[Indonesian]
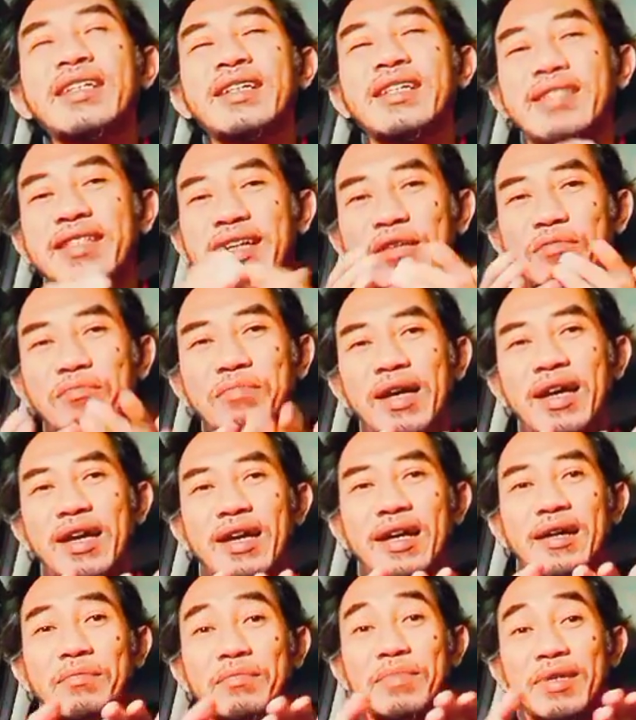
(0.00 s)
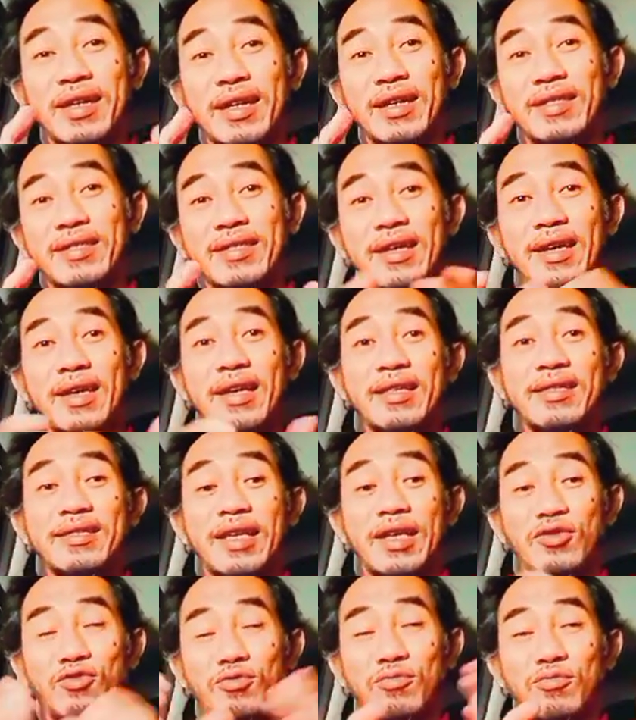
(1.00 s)
diterima bekerja
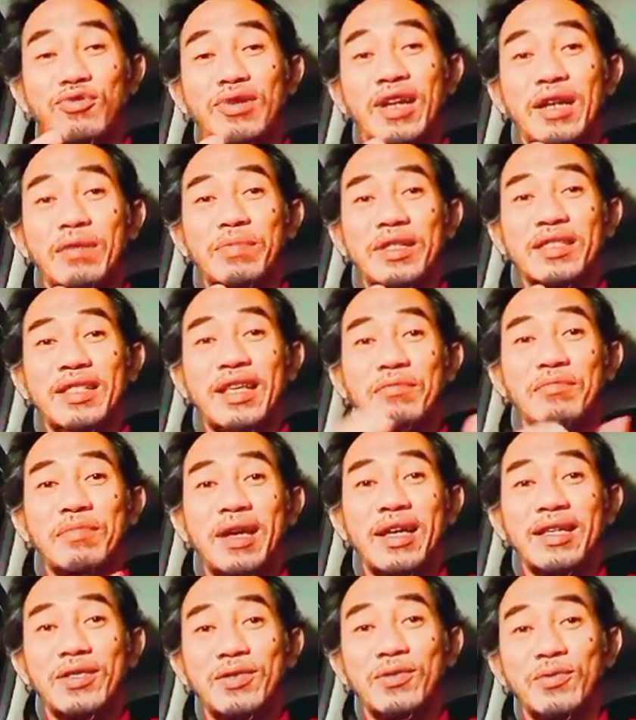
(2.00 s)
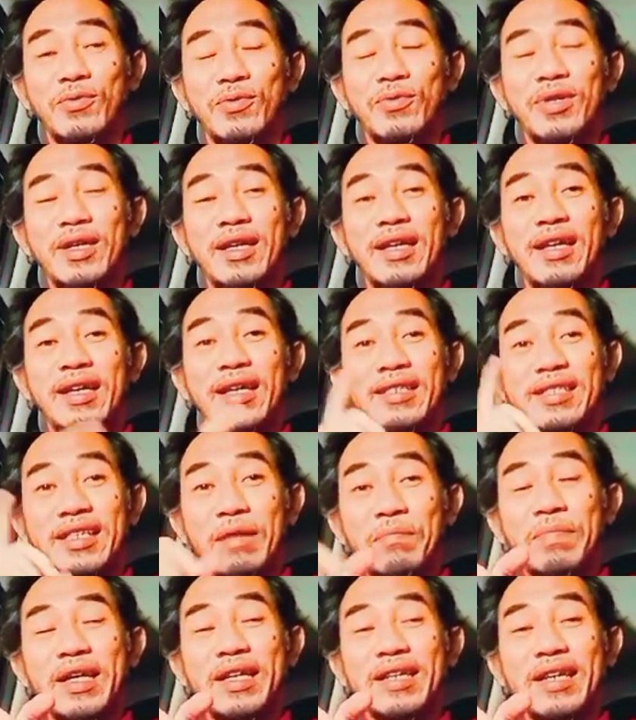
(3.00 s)
satu bulan pertama itu
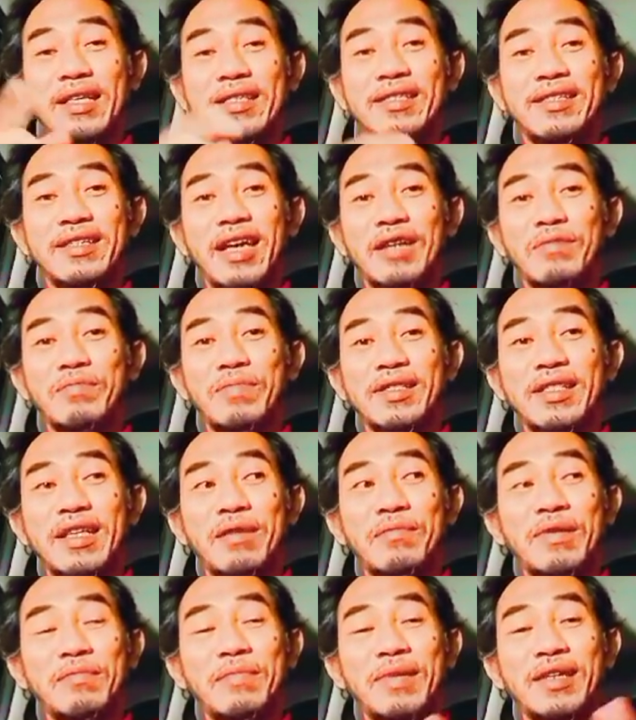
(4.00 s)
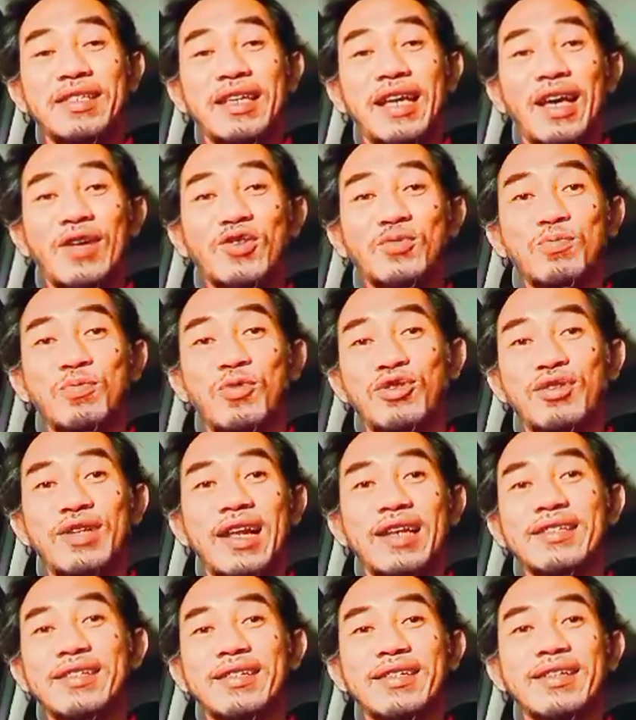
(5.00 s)
sampai gajian pertama masih harus
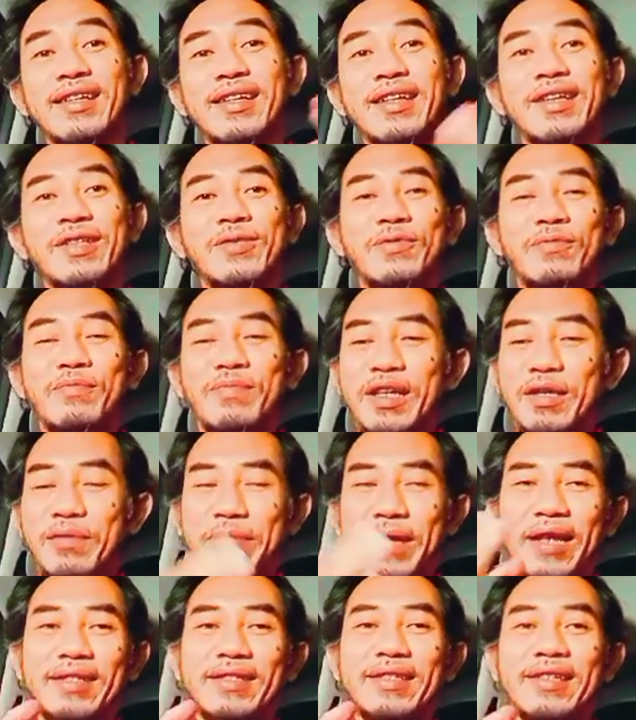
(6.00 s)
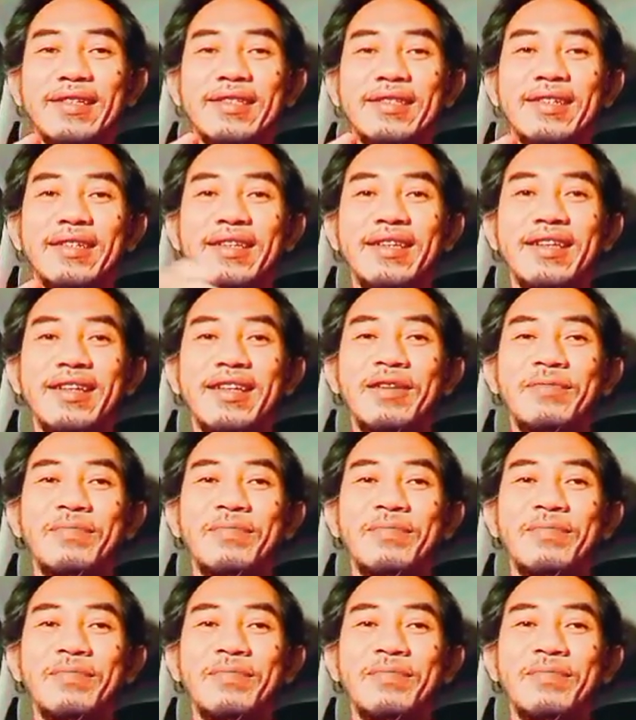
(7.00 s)
modal sendiri itu beli bensin sendiri